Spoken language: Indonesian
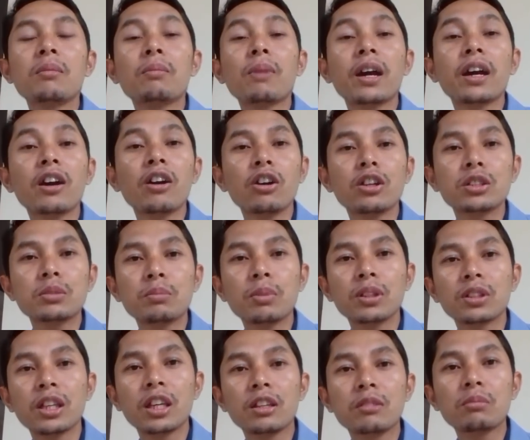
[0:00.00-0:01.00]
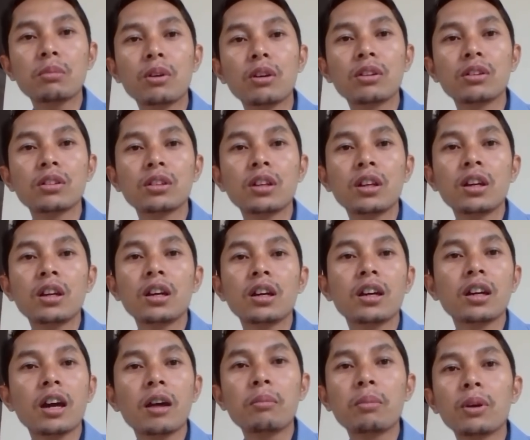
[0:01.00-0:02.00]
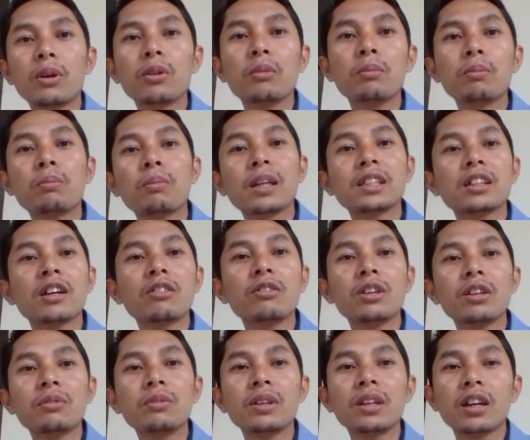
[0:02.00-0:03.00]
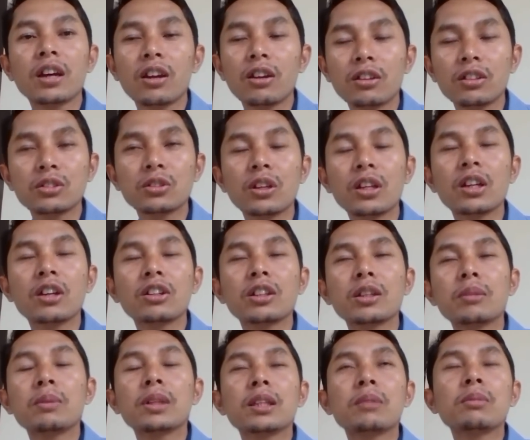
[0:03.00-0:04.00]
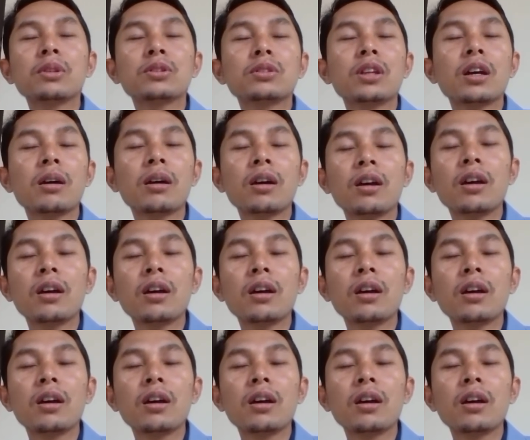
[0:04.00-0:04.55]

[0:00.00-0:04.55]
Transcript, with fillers: pakai hotspot handphone nah, nggak perlu pasang wifi kalau kecuali kalau teman-teman sudah